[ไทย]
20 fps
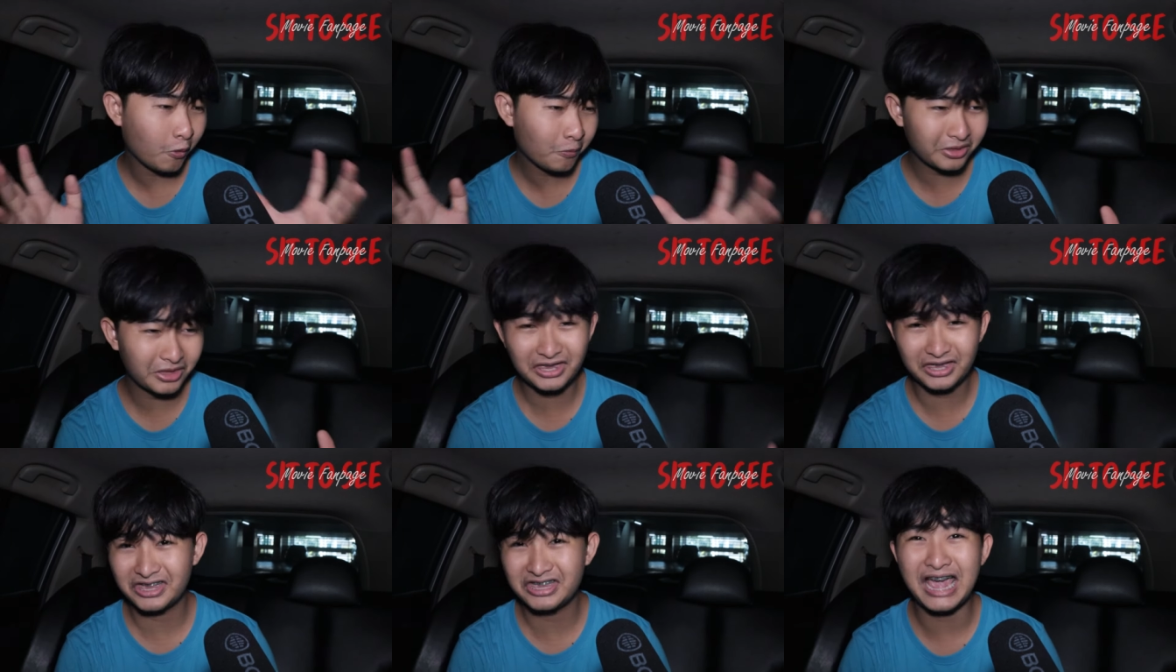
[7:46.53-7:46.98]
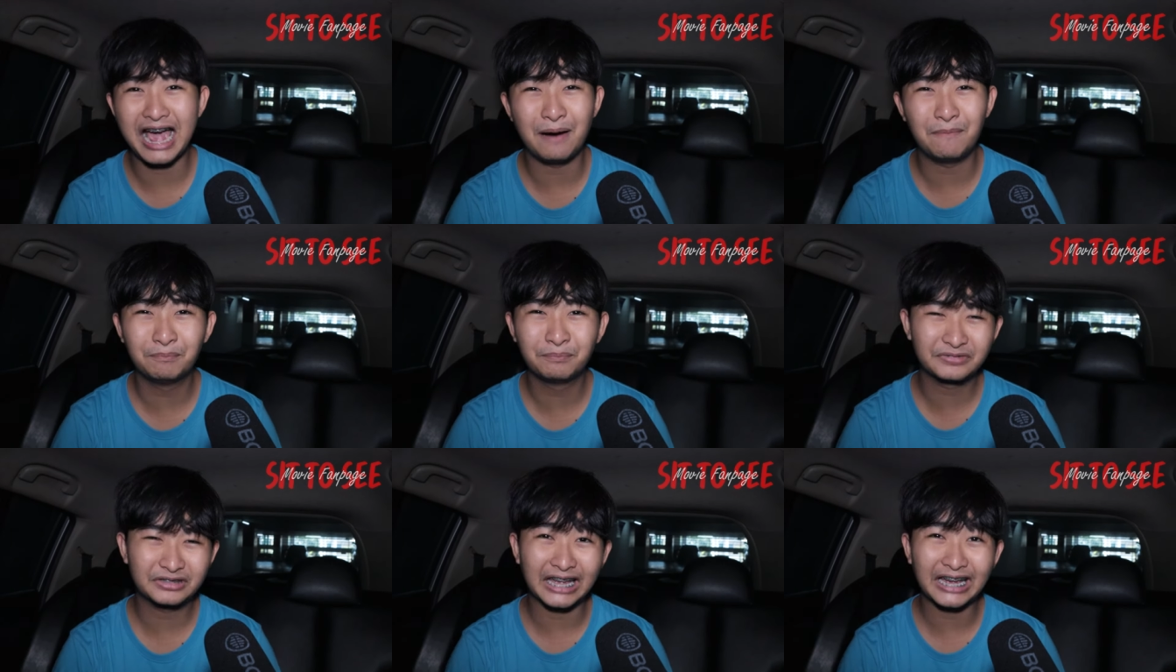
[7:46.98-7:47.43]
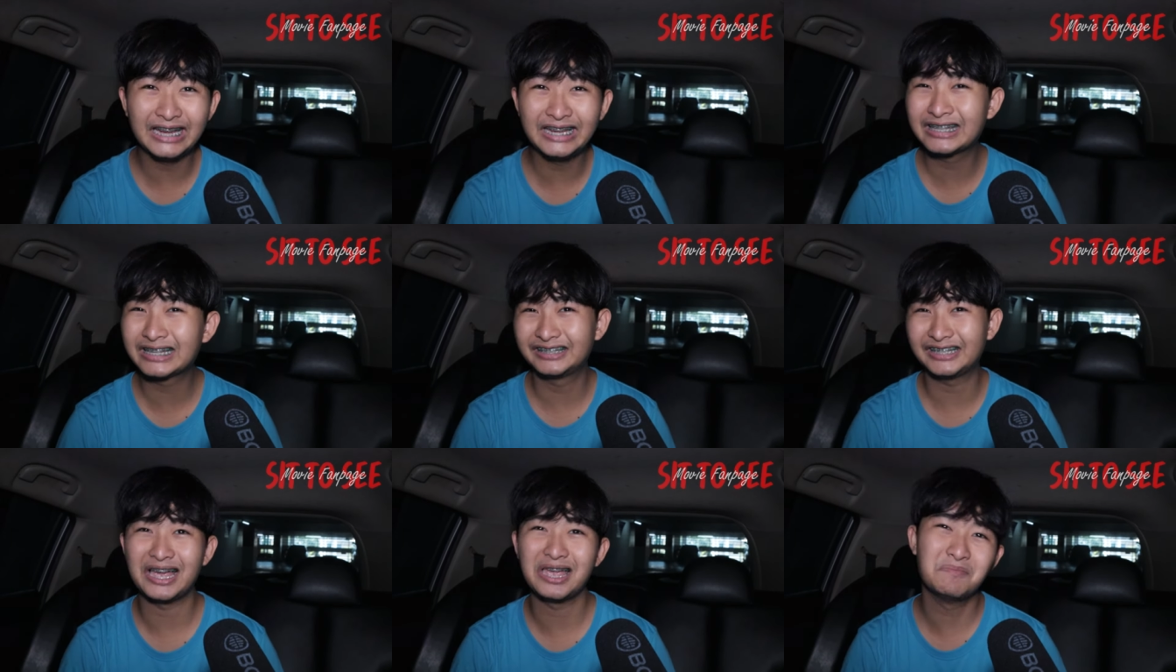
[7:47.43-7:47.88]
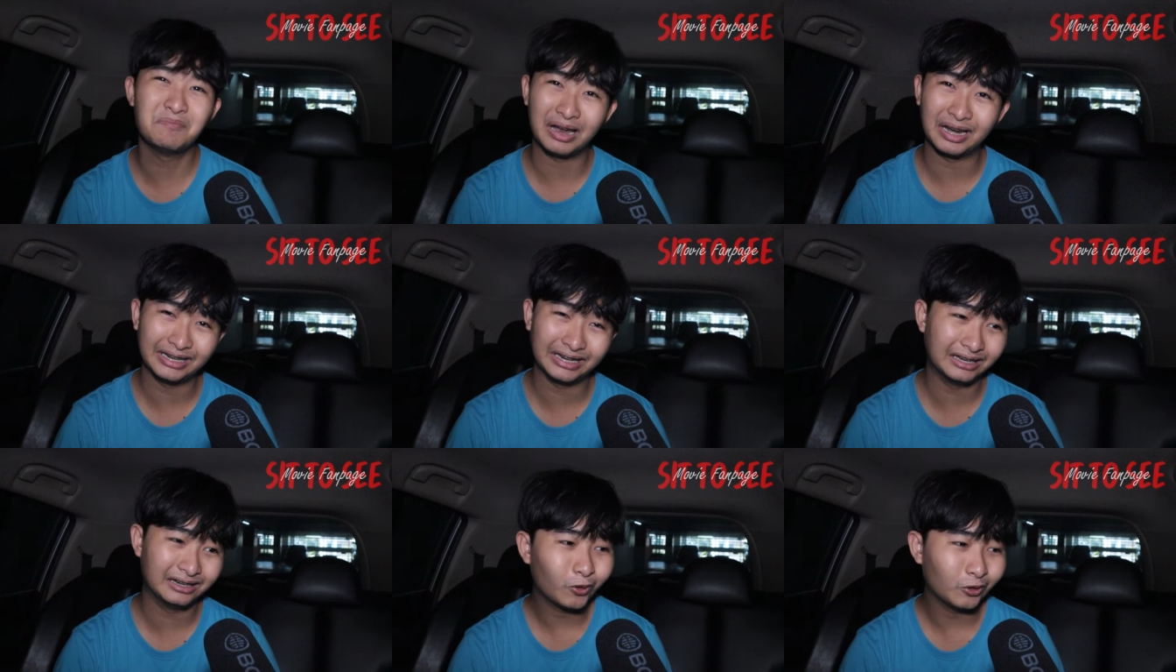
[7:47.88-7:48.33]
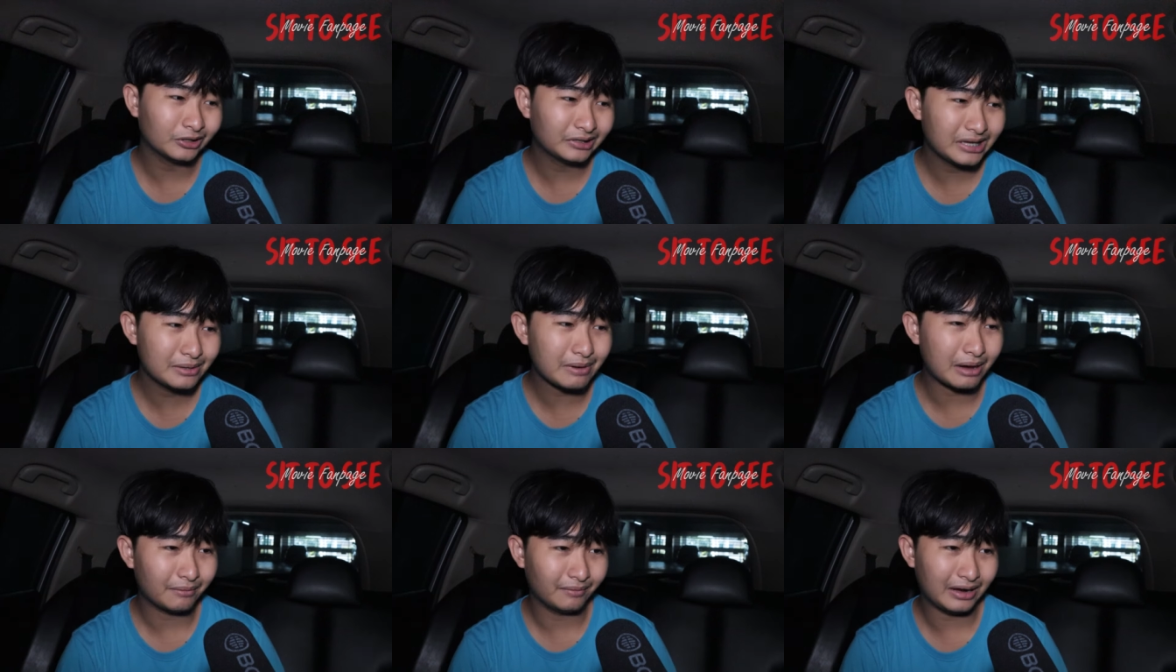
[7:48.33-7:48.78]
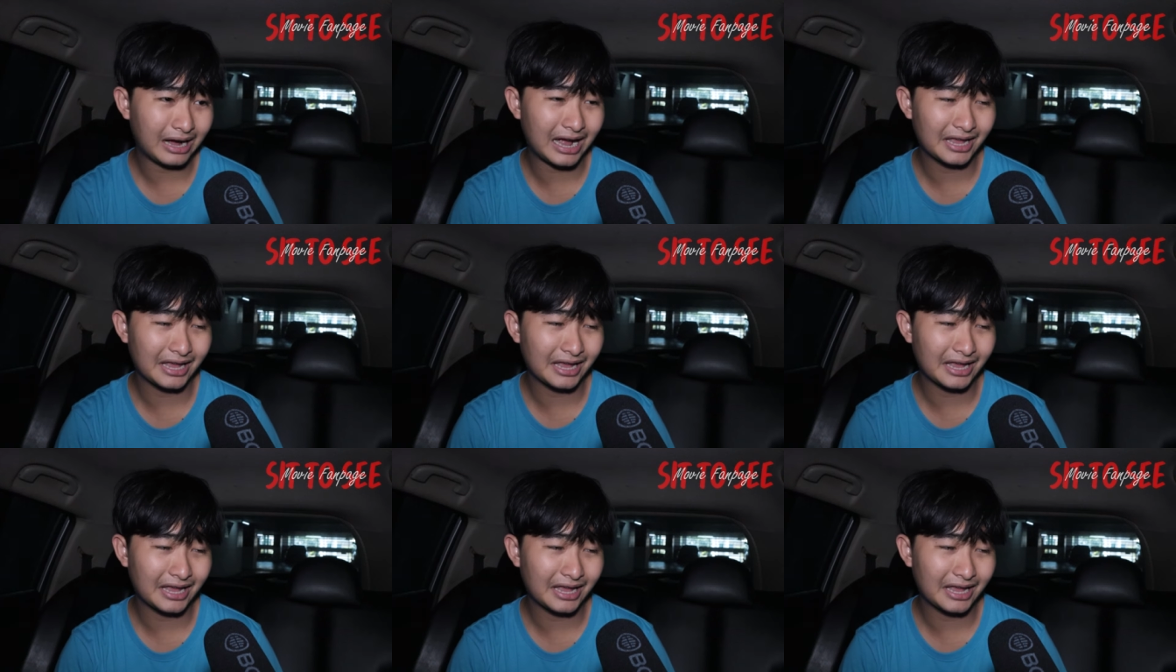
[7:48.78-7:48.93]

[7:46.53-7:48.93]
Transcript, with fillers: พร้อมจะยำตีนใส่มันอ่ะคนที่แบบ